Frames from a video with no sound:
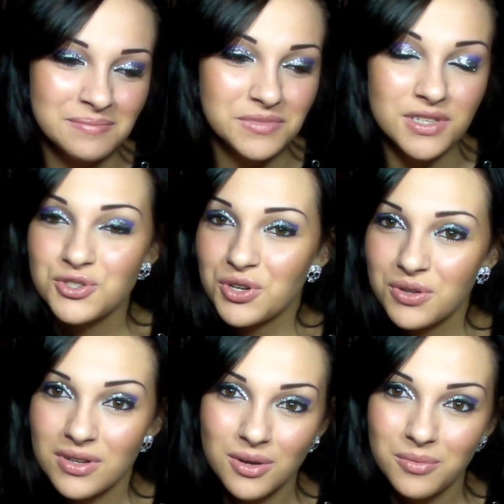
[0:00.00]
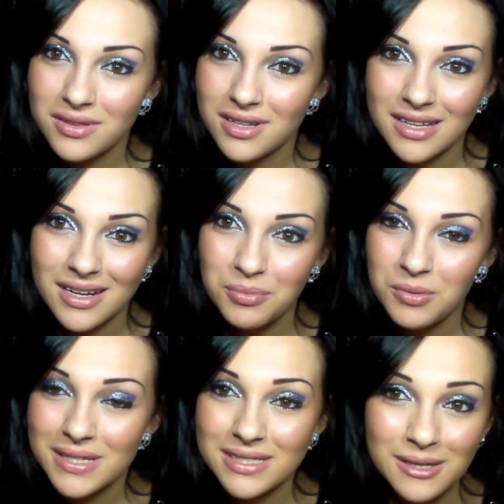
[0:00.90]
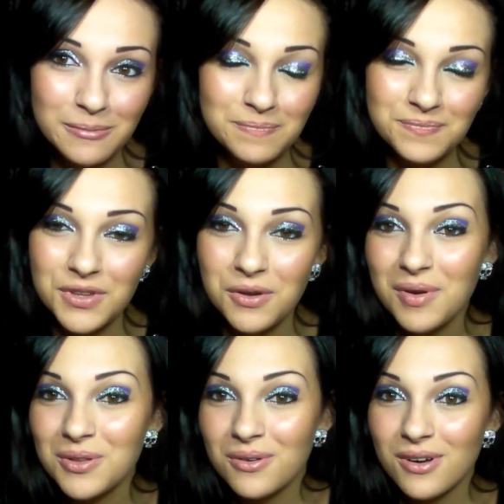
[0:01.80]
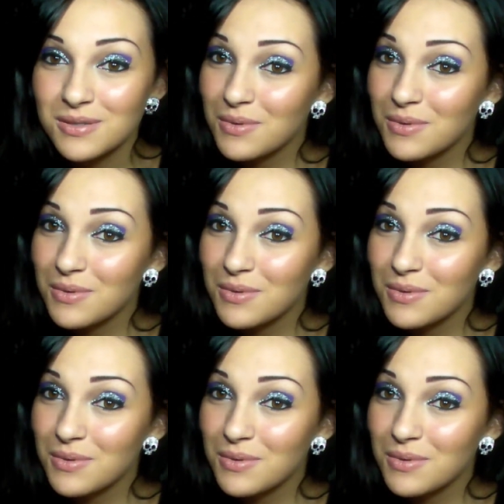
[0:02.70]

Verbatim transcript: se giorno riesco a mantenere le promesse. vi mando un grosso